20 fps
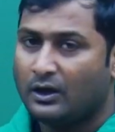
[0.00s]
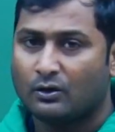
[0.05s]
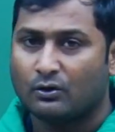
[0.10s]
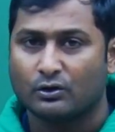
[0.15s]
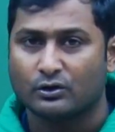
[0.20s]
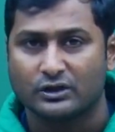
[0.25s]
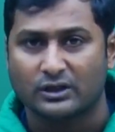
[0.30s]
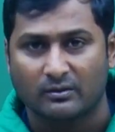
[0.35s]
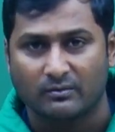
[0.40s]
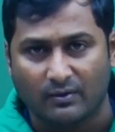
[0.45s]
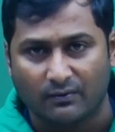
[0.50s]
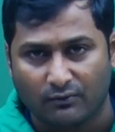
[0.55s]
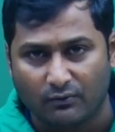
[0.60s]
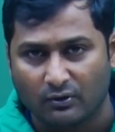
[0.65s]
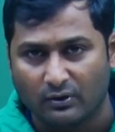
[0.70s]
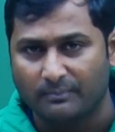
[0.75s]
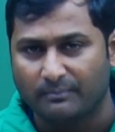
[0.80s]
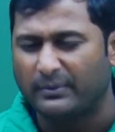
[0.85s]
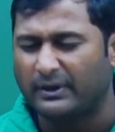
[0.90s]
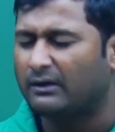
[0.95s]
क्वेश्चन नंबर
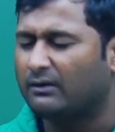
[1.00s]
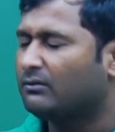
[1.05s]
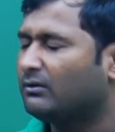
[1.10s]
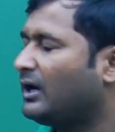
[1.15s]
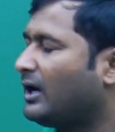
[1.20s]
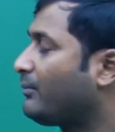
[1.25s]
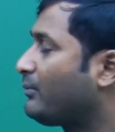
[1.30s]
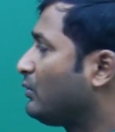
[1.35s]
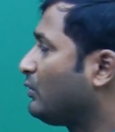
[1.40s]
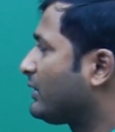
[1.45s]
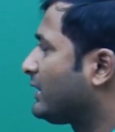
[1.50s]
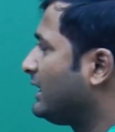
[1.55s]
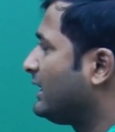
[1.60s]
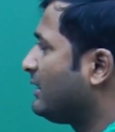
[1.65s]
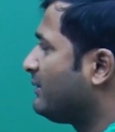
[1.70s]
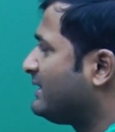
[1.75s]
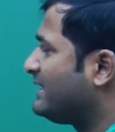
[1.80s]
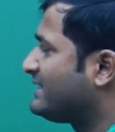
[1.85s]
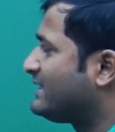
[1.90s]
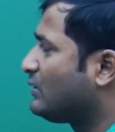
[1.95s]
फोर बिल्कुल आप लोग के लिए
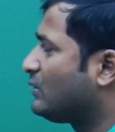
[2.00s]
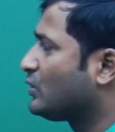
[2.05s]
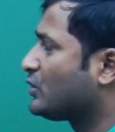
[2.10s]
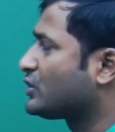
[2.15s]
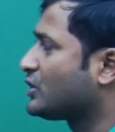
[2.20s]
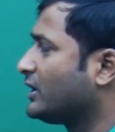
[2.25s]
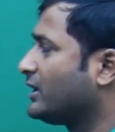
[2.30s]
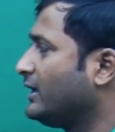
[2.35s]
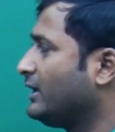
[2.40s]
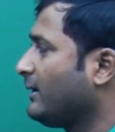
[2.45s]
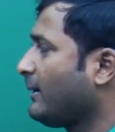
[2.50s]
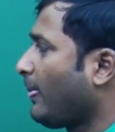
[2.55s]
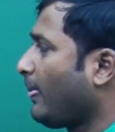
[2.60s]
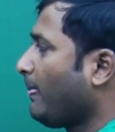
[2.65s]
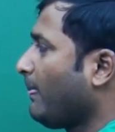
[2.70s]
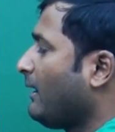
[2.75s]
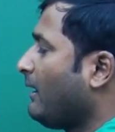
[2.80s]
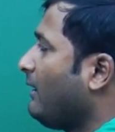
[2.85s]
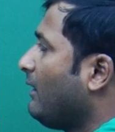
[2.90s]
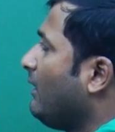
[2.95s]
अब इजी क्वेश्चन है
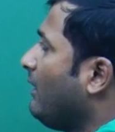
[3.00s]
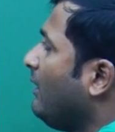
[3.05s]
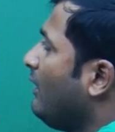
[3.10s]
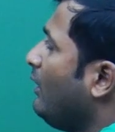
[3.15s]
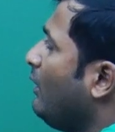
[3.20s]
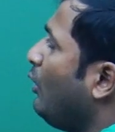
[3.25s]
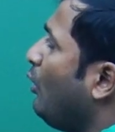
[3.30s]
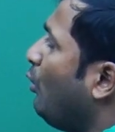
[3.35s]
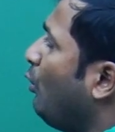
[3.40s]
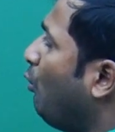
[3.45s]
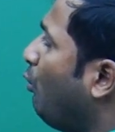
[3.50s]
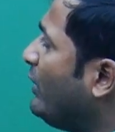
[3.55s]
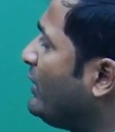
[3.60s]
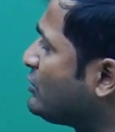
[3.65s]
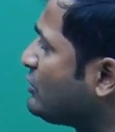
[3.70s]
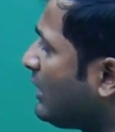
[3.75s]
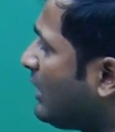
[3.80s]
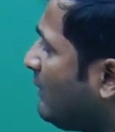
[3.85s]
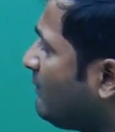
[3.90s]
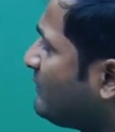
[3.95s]

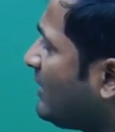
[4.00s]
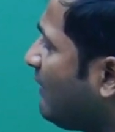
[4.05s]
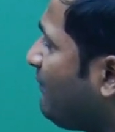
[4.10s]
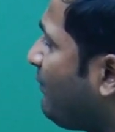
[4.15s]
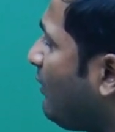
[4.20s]
विच ऑफ द